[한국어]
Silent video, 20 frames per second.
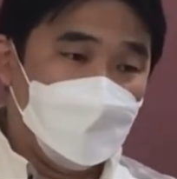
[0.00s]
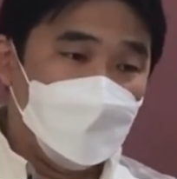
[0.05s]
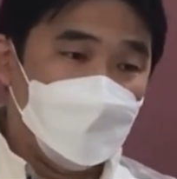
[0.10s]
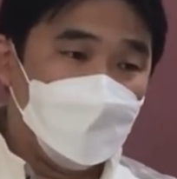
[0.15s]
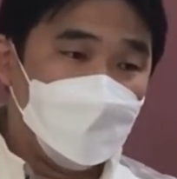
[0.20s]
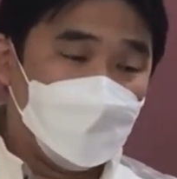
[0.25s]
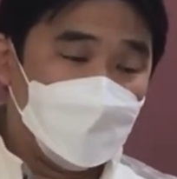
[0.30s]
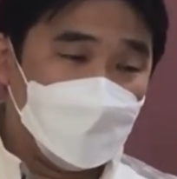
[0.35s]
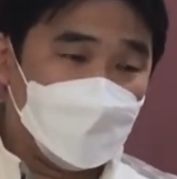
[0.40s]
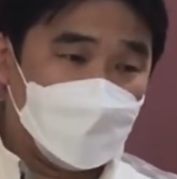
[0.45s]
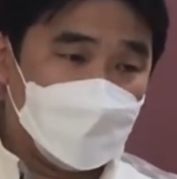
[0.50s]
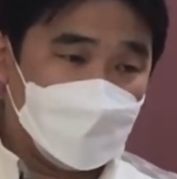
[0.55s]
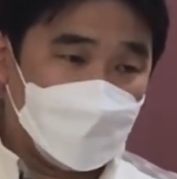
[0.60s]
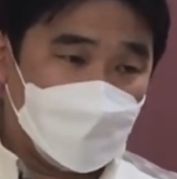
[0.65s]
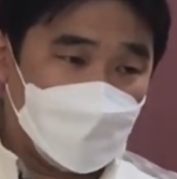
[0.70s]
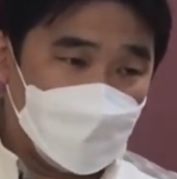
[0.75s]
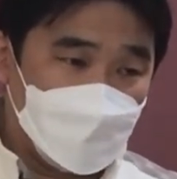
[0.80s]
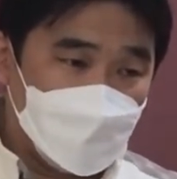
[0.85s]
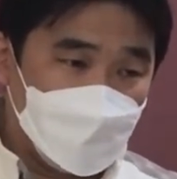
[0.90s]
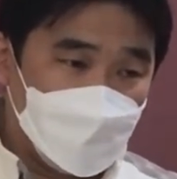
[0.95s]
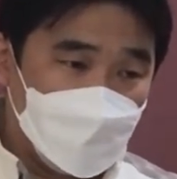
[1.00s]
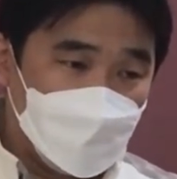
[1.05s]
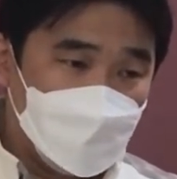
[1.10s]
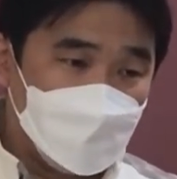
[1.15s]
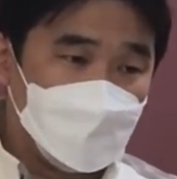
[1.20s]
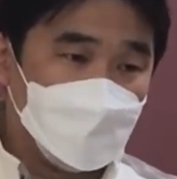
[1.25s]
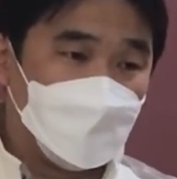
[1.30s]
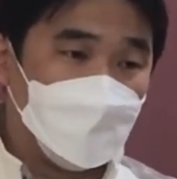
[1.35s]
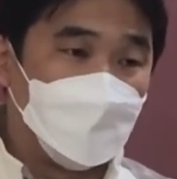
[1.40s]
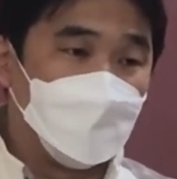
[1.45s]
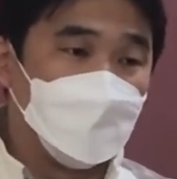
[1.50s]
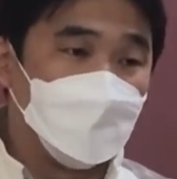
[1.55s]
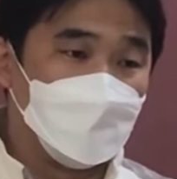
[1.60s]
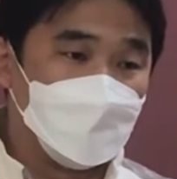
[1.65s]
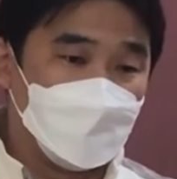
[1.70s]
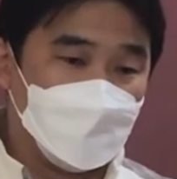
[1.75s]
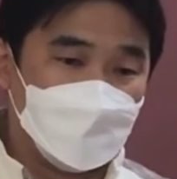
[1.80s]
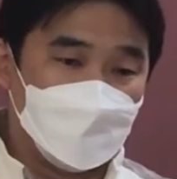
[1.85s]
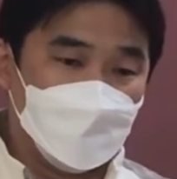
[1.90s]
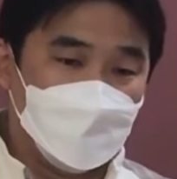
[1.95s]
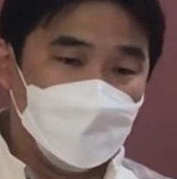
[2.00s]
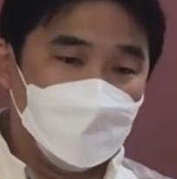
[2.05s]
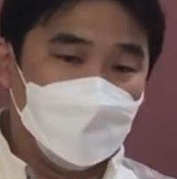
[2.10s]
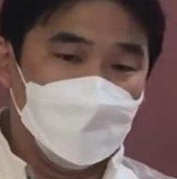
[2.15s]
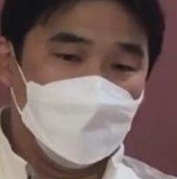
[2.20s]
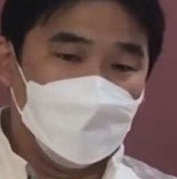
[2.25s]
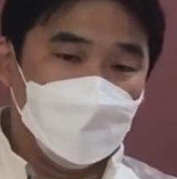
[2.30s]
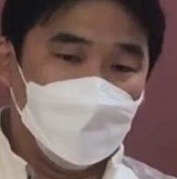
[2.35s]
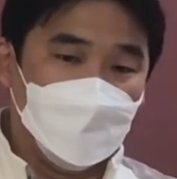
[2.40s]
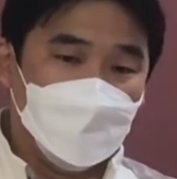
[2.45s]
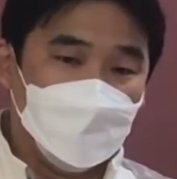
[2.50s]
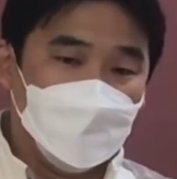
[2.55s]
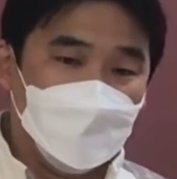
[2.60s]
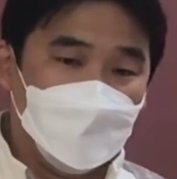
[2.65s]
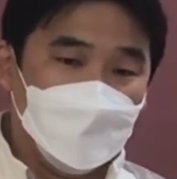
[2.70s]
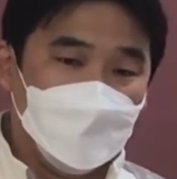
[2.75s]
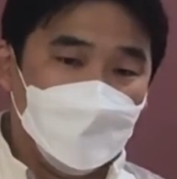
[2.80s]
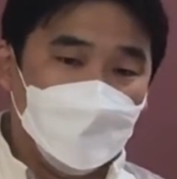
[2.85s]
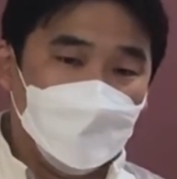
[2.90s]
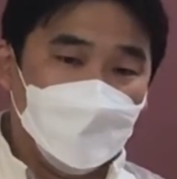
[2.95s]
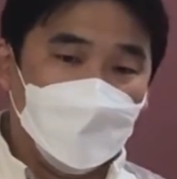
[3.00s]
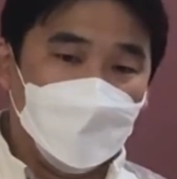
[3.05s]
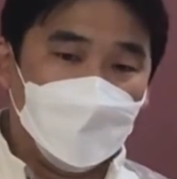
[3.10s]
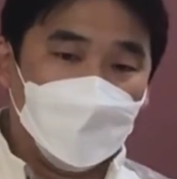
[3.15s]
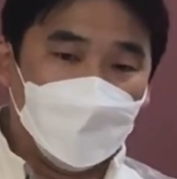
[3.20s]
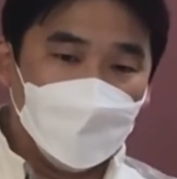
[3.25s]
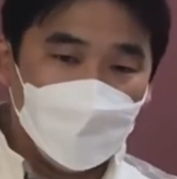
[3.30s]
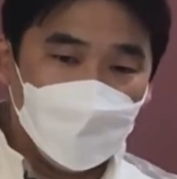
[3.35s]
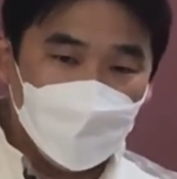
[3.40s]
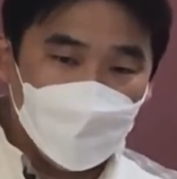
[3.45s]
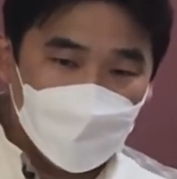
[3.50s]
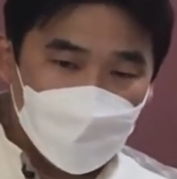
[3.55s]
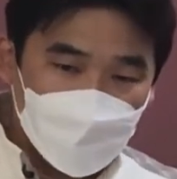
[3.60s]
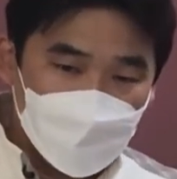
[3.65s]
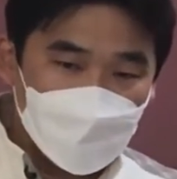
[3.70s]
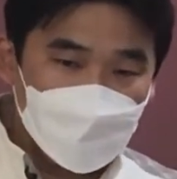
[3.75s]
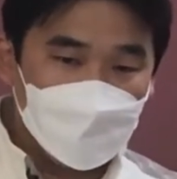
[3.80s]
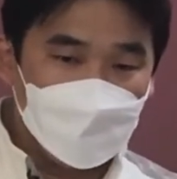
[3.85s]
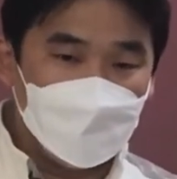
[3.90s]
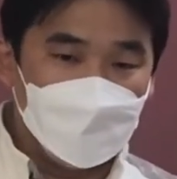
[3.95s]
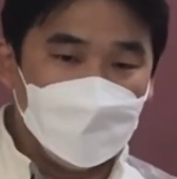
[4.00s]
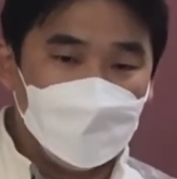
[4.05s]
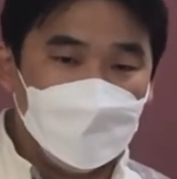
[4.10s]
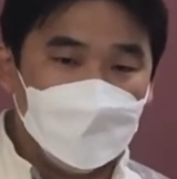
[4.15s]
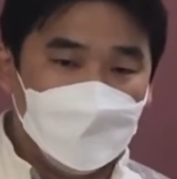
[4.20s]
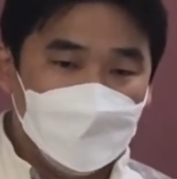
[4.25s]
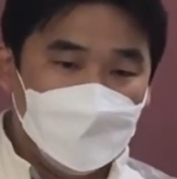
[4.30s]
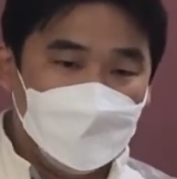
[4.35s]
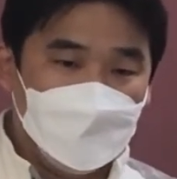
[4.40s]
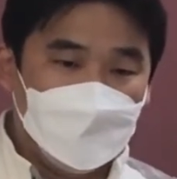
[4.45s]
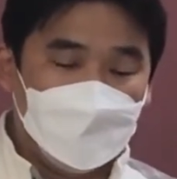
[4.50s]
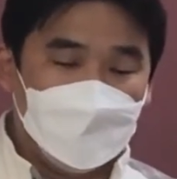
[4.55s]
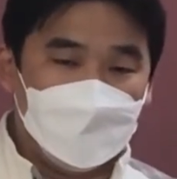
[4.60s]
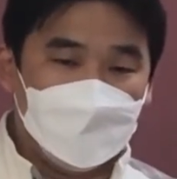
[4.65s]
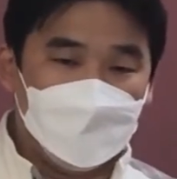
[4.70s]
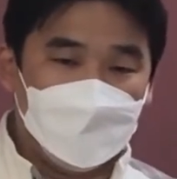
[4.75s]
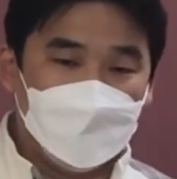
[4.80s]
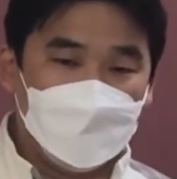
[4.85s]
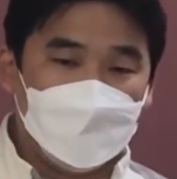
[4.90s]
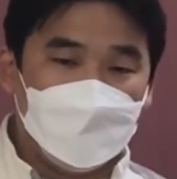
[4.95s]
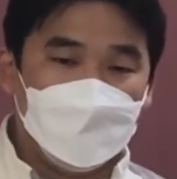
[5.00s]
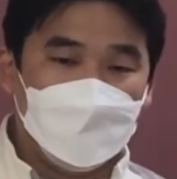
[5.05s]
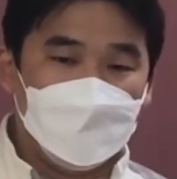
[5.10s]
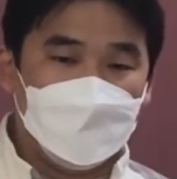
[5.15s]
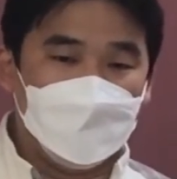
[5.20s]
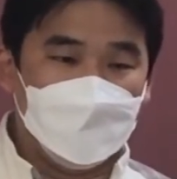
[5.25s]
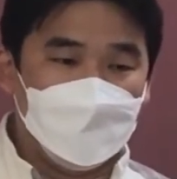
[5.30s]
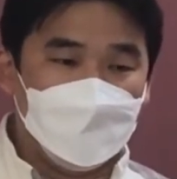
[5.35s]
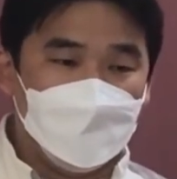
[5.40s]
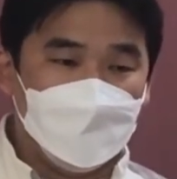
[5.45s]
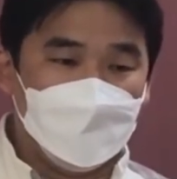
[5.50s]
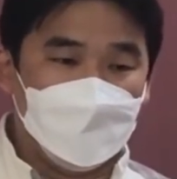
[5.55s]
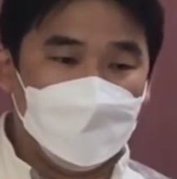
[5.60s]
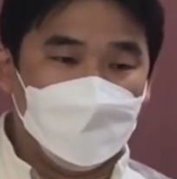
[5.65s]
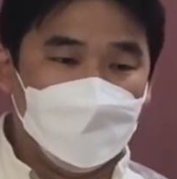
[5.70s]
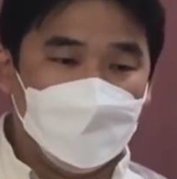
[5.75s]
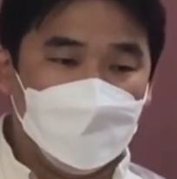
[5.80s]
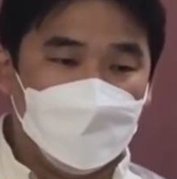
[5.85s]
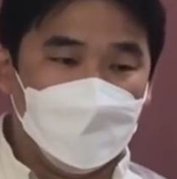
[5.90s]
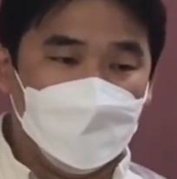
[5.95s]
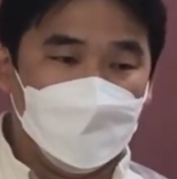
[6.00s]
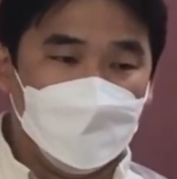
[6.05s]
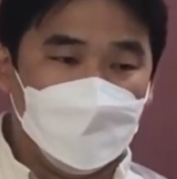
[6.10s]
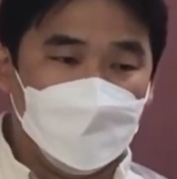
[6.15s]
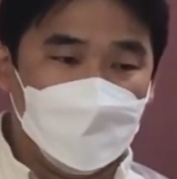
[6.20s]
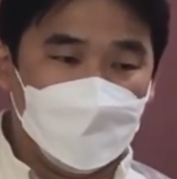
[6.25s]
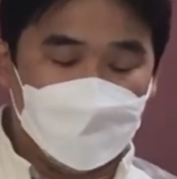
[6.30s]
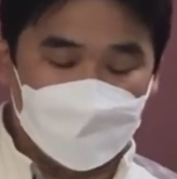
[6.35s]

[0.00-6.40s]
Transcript: 이러한 것이 잘 어우러져서 예, 온전히 한 알아가야죠. 예.